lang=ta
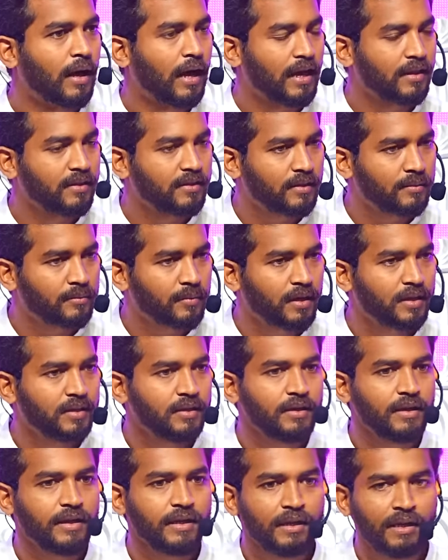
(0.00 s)
அந்த
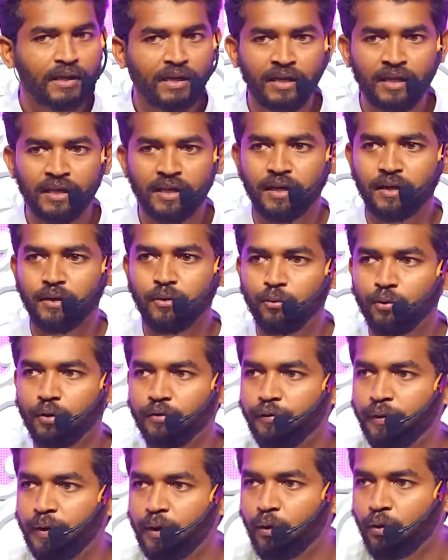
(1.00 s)
மாதிரி நீங்கள் உங்கள்
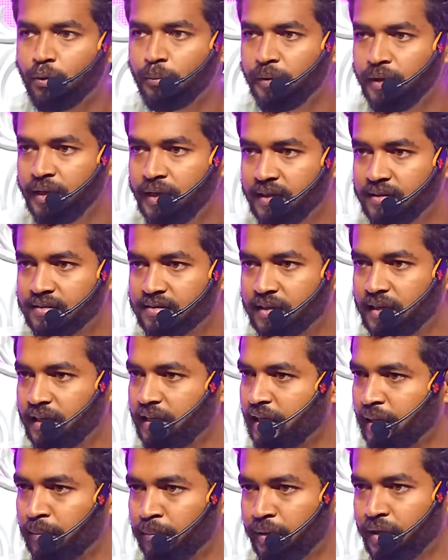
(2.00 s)
ஃபெலோ பீயிங்ஸ்க்கு
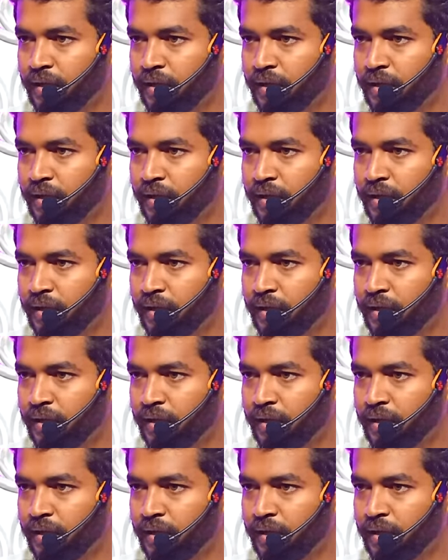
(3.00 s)
நீங்கள் என்